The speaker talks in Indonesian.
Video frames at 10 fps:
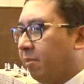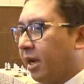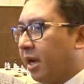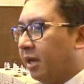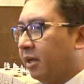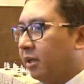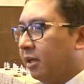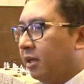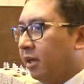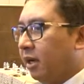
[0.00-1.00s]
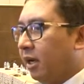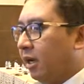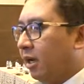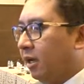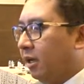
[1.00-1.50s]
peran
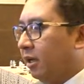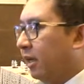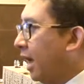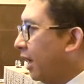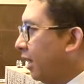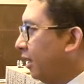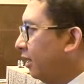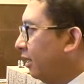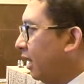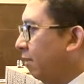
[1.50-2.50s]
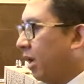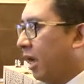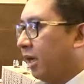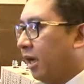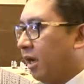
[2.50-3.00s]
uh, negara
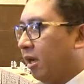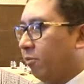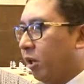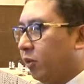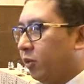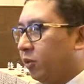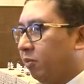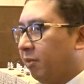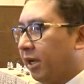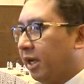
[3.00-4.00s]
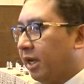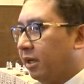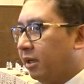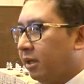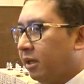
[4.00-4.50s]
apakah negara perlu untuk
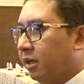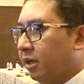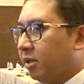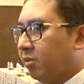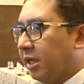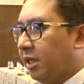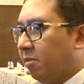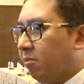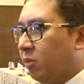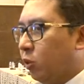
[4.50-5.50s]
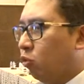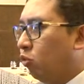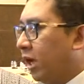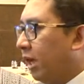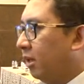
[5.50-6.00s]
memberikan semacam
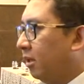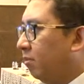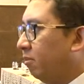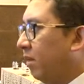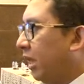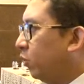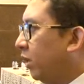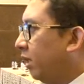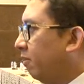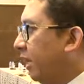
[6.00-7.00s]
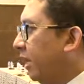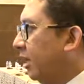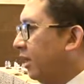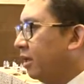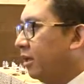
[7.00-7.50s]
dukungan bantuan
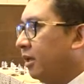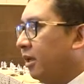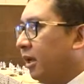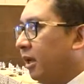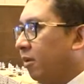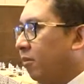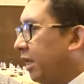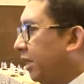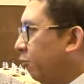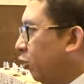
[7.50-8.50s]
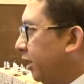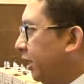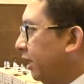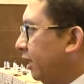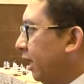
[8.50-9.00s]
kepada eh, partai
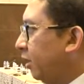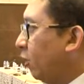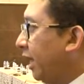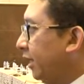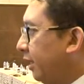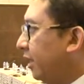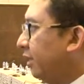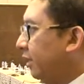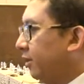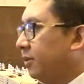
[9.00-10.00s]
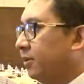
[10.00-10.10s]
politik atau kandidat gitu.